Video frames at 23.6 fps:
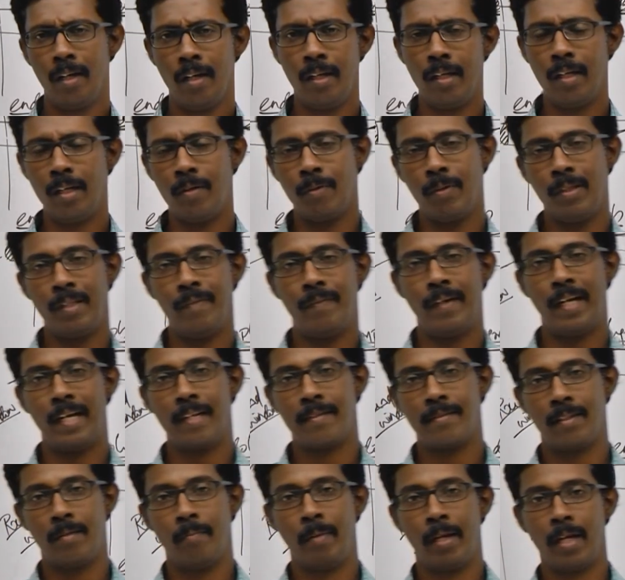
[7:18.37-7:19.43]
இயர் வந்து வேலை
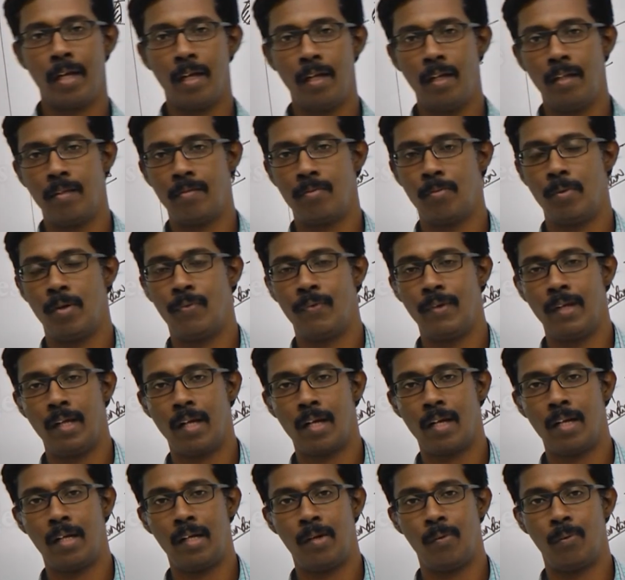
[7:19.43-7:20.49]
செய்யுது மெக்கானிசம் ஆஃப்
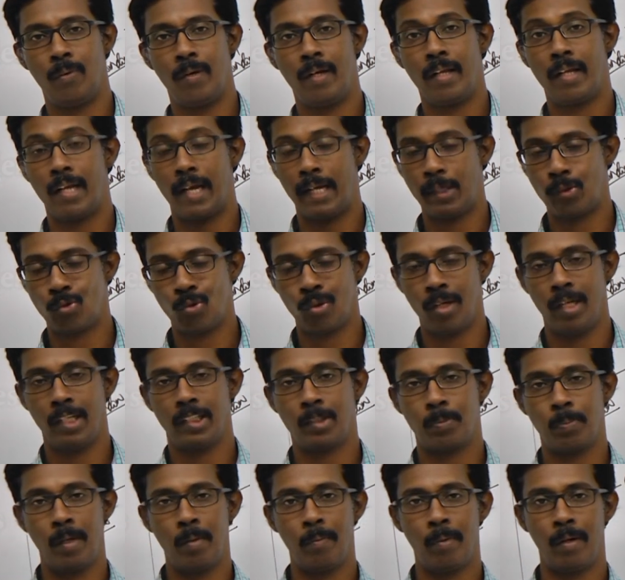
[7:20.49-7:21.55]
இயர்னால் நீங்கள் ஆக்சுவலாக
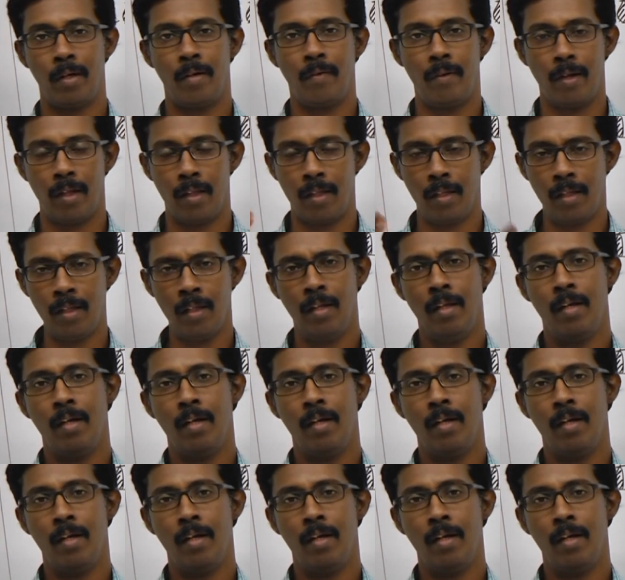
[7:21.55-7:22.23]
எக்ஸ்பிளைன் பண்ண வேண்டியது